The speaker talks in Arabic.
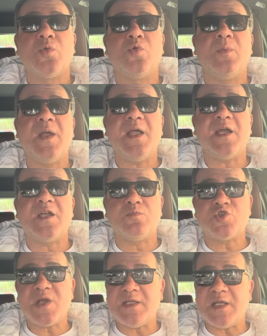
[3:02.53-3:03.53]
وباخر
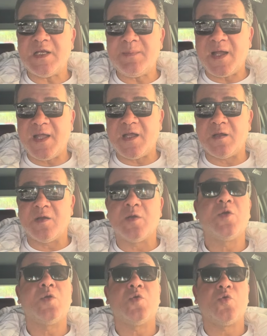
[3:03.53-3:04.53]
مشاهده ليه معاها
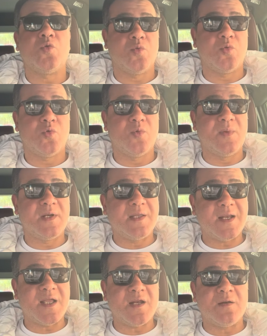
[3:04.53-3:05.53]

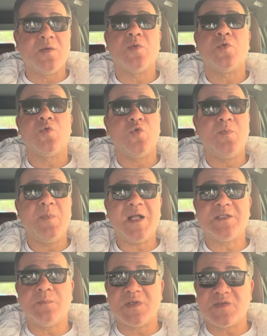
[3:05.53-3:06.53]
وبالجيران
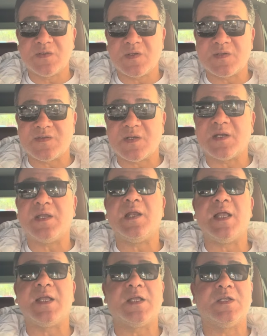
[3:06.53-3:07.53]
وبعد المصادر السريه
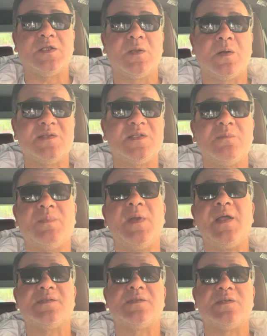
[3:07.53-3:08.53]
اللي اكدت لرئيس
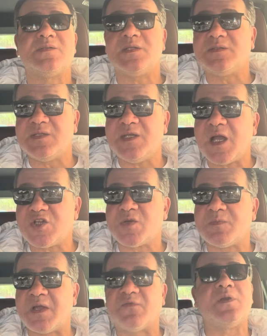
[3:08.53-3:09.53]
المباحث ان الست دي عايشه
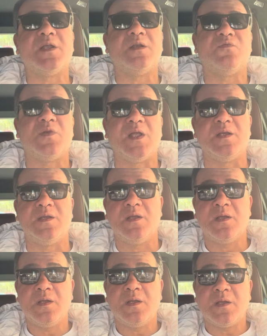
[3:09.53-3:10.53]
مع فلان الفلاني
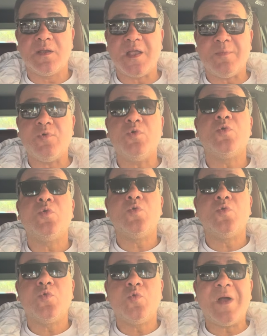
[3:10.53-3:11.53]
جابه
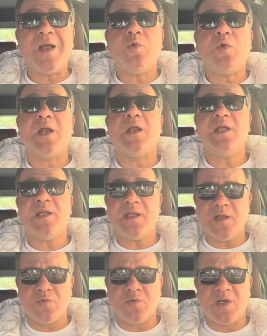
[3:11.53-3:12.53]
وقال له على
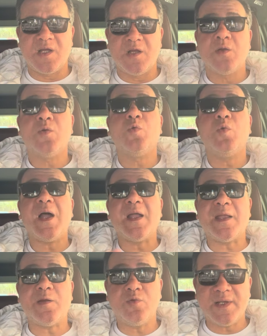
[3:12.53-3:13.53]
الحكايه كلها
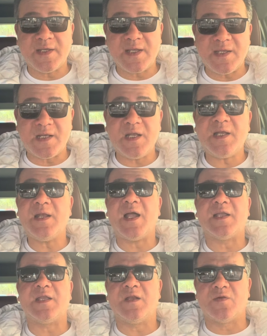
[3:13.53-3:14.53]
وحكى له الحكايه اللي احنا
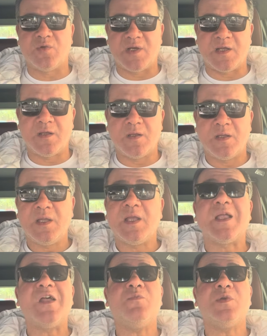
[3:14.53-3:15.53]
حكينا كلها
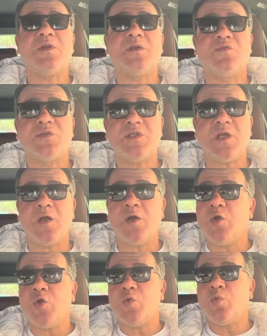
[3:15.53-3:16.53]
خاف من الفضيحه
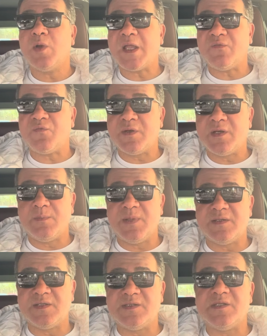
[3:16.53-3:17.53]
وخاف ان
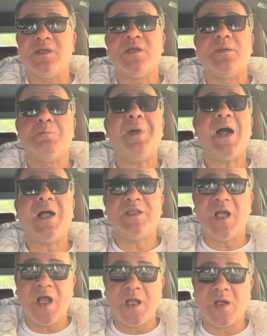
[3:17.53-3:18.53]
البنت دي
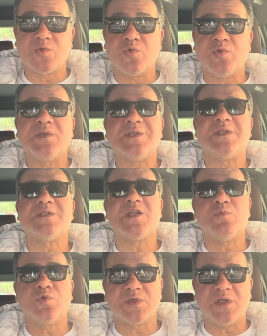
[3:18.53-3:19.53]
بعدها على طول
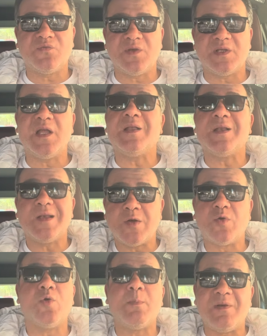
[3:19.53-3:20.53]
تنسب له الطفل ده لان
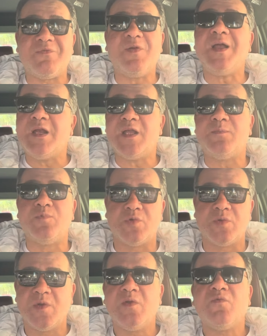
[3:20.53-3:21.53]
هو بالفعل ابنه
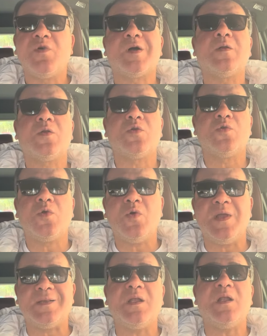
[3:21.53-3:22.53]
فقرر ان هو
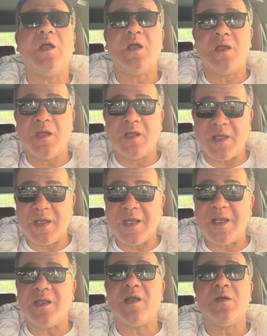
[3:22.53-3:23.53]
يقتلها
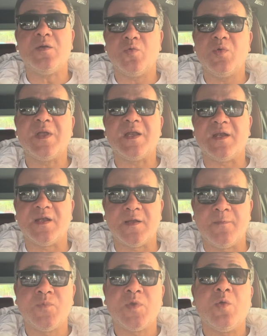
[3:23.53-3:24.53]
هي وجنينها
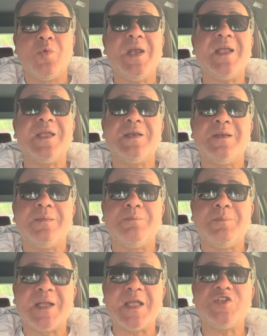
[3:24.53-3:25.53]
ولكن
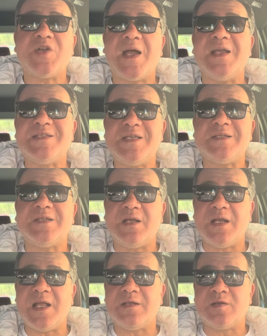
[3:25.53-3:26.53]
ما كانش عايز يقتل
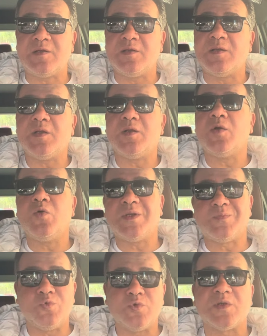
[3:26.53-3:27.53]
القتل اللي هو
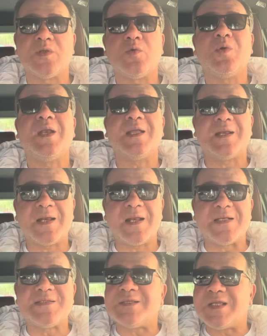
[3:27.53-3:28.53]
تموت ولكن كان
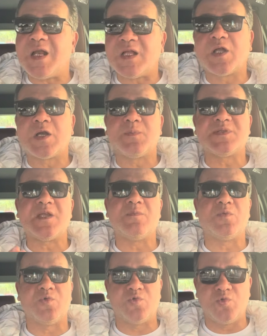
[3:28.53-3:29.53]
عايز يقتلها ضرب زي ما
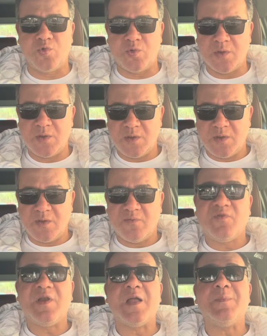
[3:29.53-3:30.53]
بيقولوا
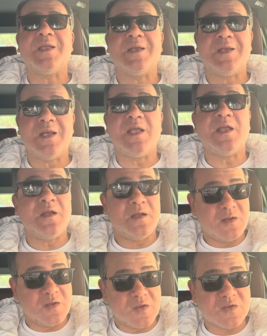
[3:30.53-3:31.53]
في الاماكن اللي هي
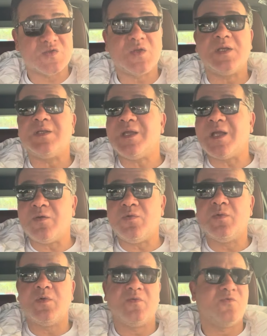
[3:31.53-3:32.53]
الصعيدي او
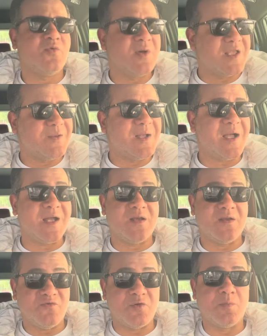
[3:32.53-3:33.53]
في وجه بحري
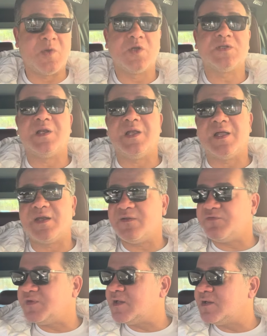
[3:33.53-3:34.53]
في المناطق الارياف
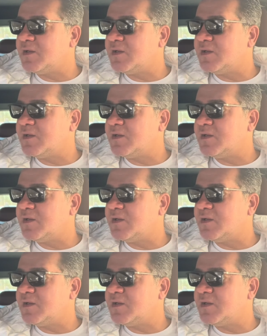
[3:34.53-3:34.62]
فيها